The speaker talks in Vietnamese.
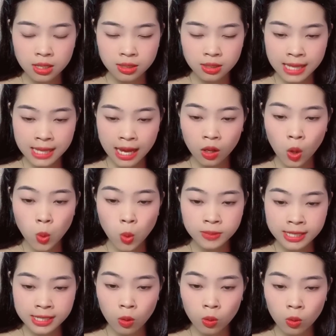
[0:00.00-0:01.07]
Sáng hôm
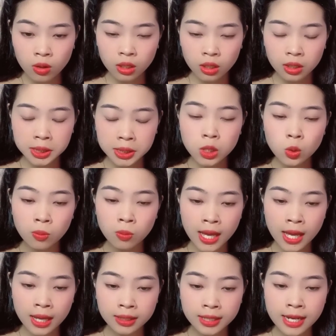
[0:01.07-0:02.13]
sau, Đức cùng
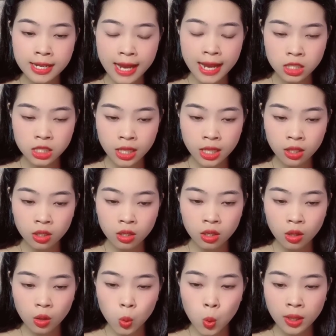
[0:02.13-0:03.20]
Lan đến nhà chính
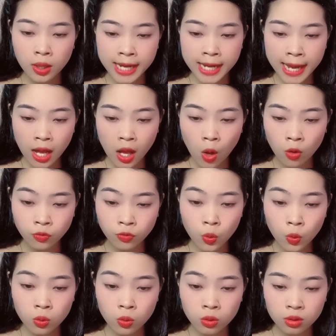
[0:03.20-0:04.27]
của nhà họ Vũ.